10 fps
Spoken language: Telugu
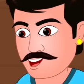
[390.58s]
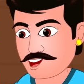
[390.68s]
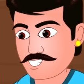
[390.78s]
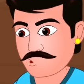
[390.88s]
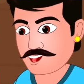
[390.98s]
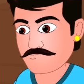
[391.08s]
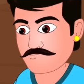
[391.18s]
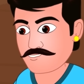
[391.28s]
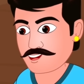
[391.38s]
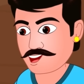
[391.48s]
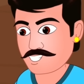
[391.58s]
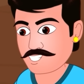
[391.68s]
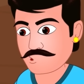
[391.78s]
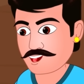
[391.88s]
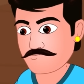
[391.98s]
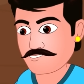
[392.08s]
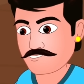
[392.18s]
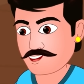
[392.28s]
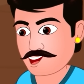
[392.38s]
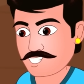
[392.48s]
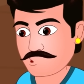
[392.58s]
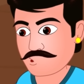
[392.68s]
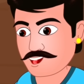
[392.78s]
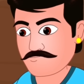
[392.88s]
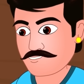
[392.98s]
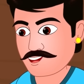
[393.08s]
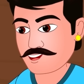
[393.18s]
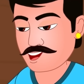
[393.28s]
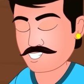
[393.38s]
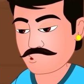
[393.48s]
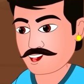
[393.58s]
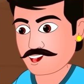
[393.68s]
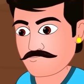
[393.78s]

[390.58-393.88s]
నీకేం కావాలన్నా మొహమాటం లేకుండా నన్ను అడుగమ్మా